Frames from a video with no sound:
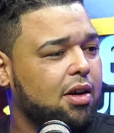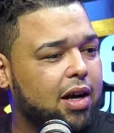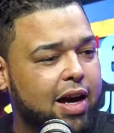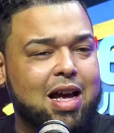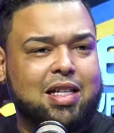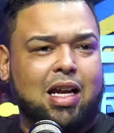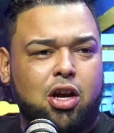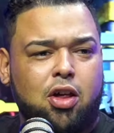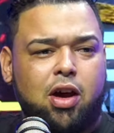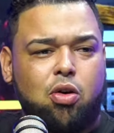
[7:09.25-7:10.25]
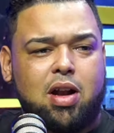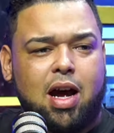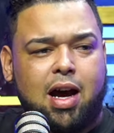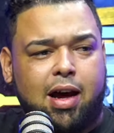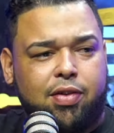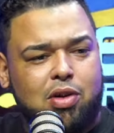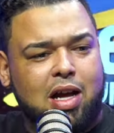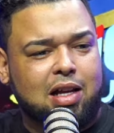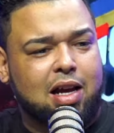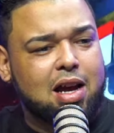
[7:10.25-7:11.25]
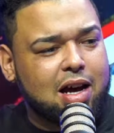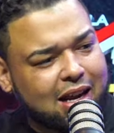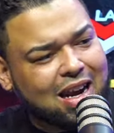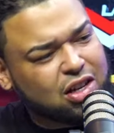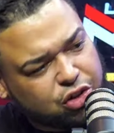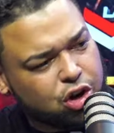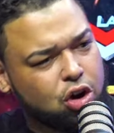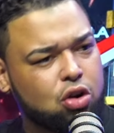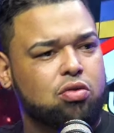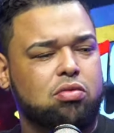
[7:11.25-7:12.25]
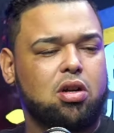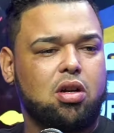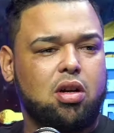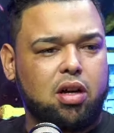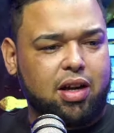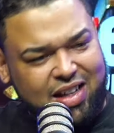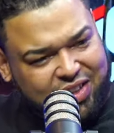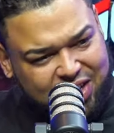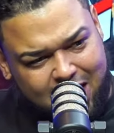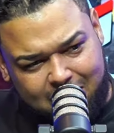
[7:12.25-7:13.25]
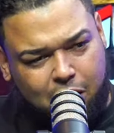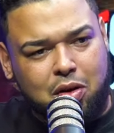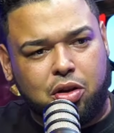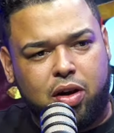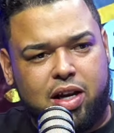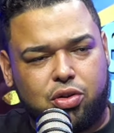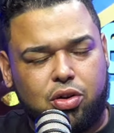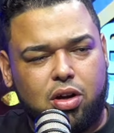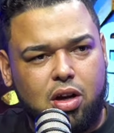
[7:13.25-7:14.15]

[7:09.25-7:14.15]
Ella salió de una, de una relación reciente cuando eso